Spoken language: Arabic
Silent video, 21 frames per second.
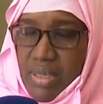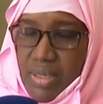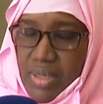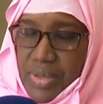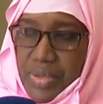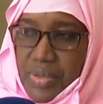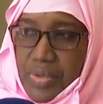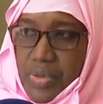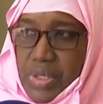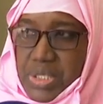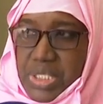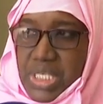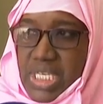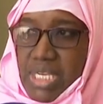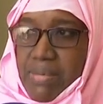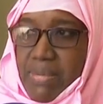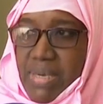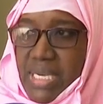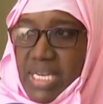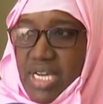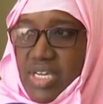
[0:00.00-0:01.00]
ان كوزري
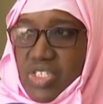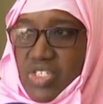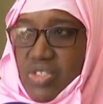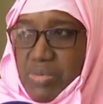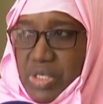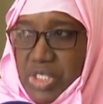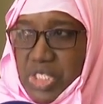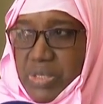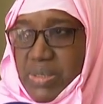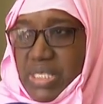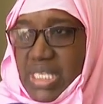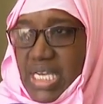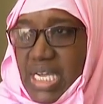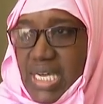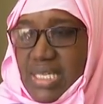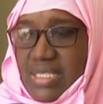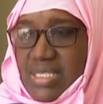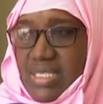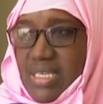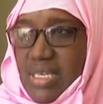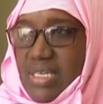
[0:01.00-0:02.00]
بيناتهم عجبتني
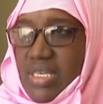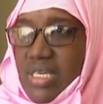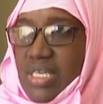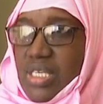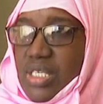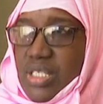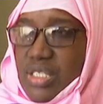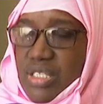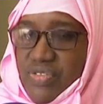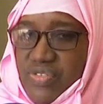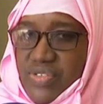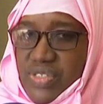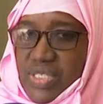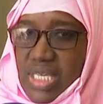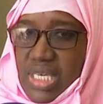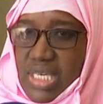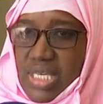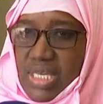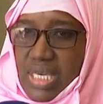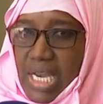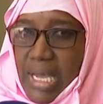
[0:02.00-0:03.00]
حتى شفت
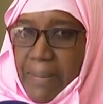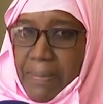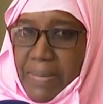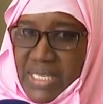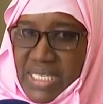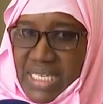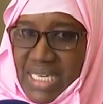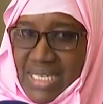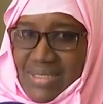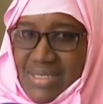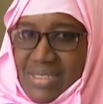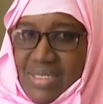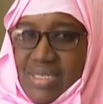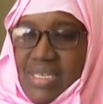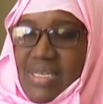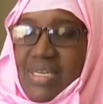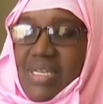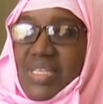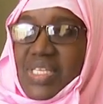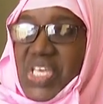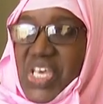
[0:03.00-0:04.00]
لان لا تحث
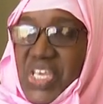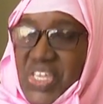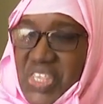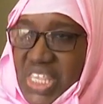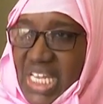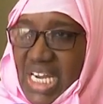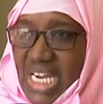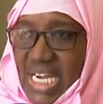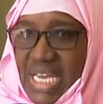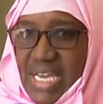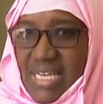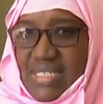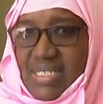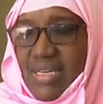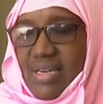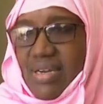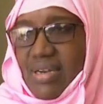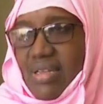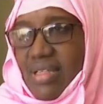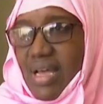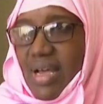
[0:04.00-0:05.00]
تحثر على
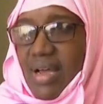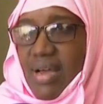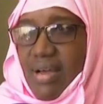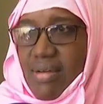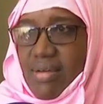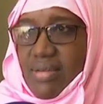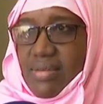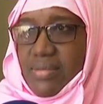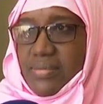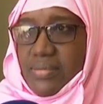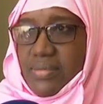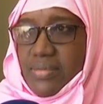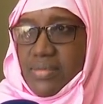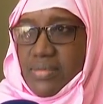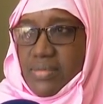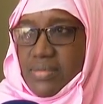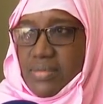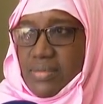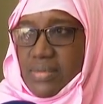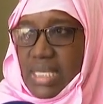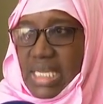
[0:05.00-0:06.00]
الرضاعه
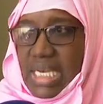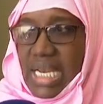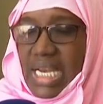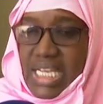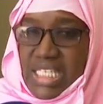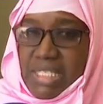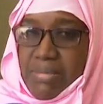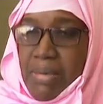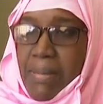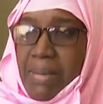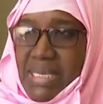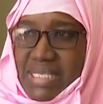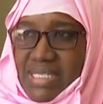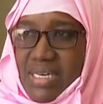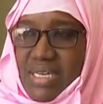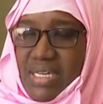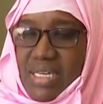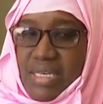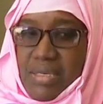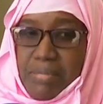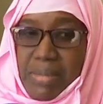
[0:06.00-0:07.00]
لاليت ماما
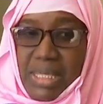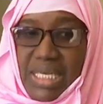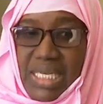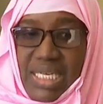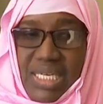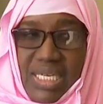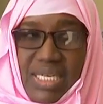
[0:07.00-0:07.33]
ترنا بيلي